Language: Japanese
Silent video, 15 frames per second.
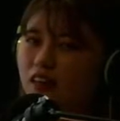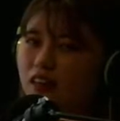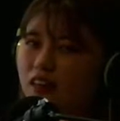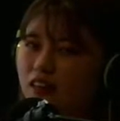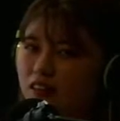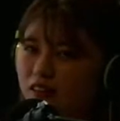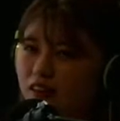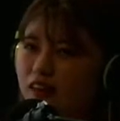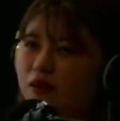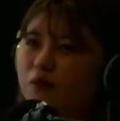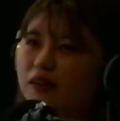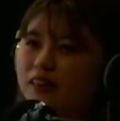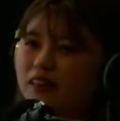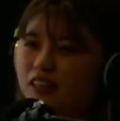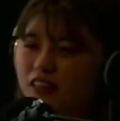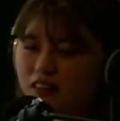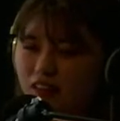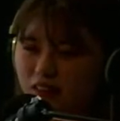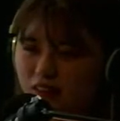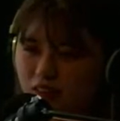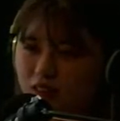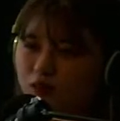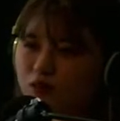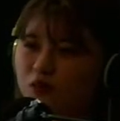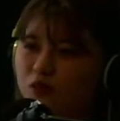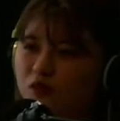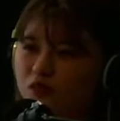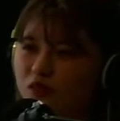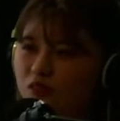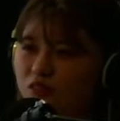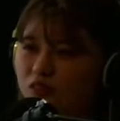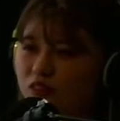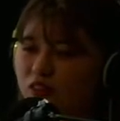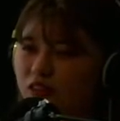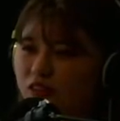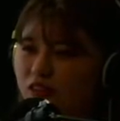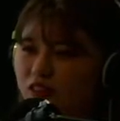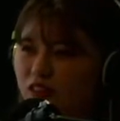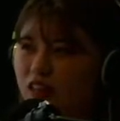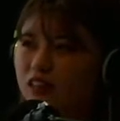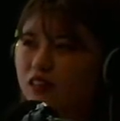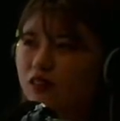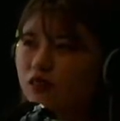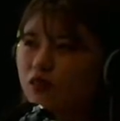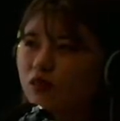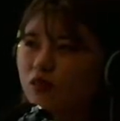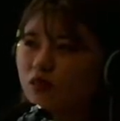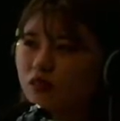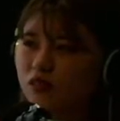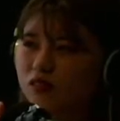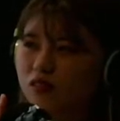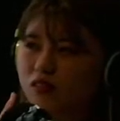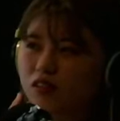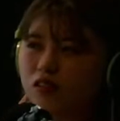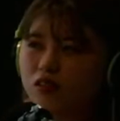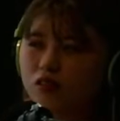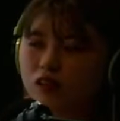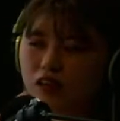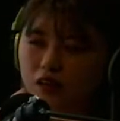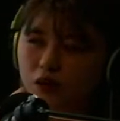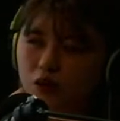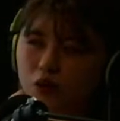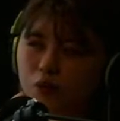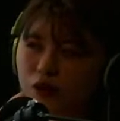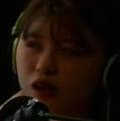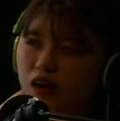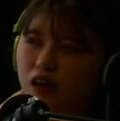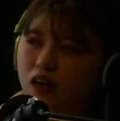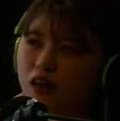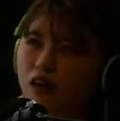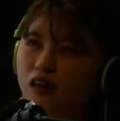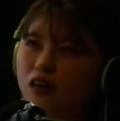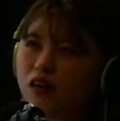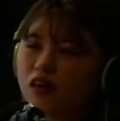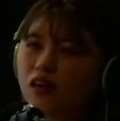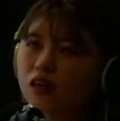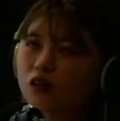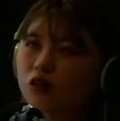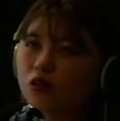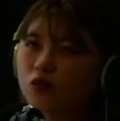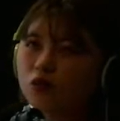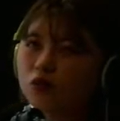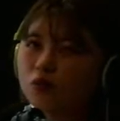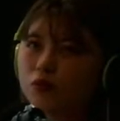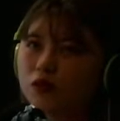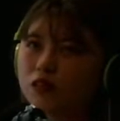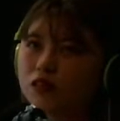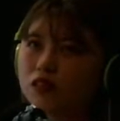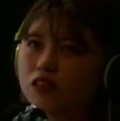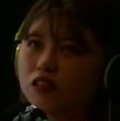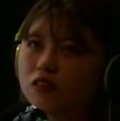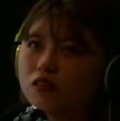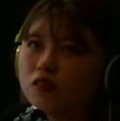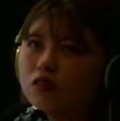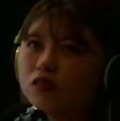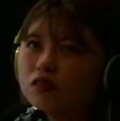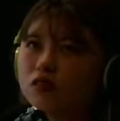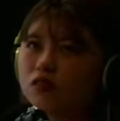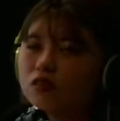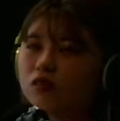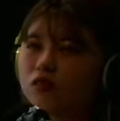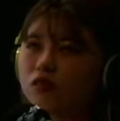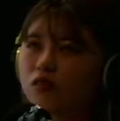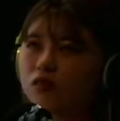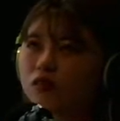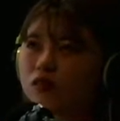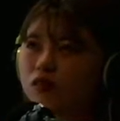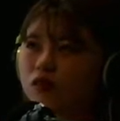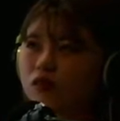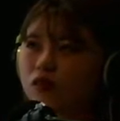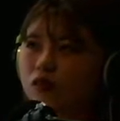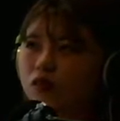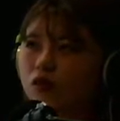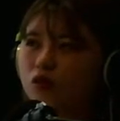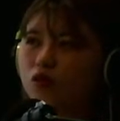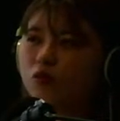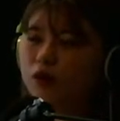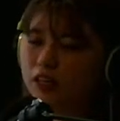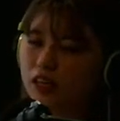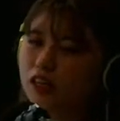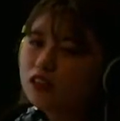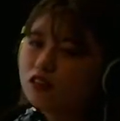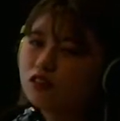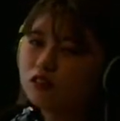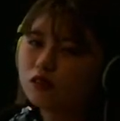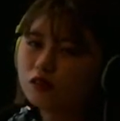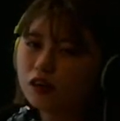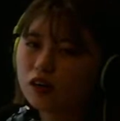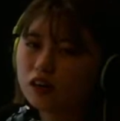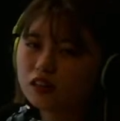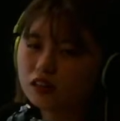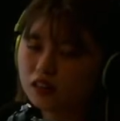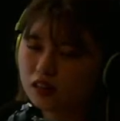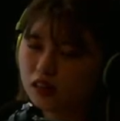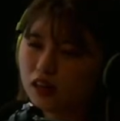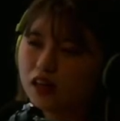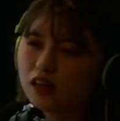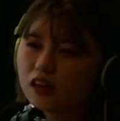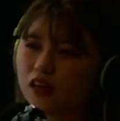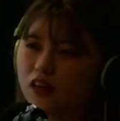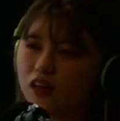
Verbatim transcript: ね、頑張って行ったんですよ。で、その次の日火曜日が、えっと、珍しく夜まで授業があってて、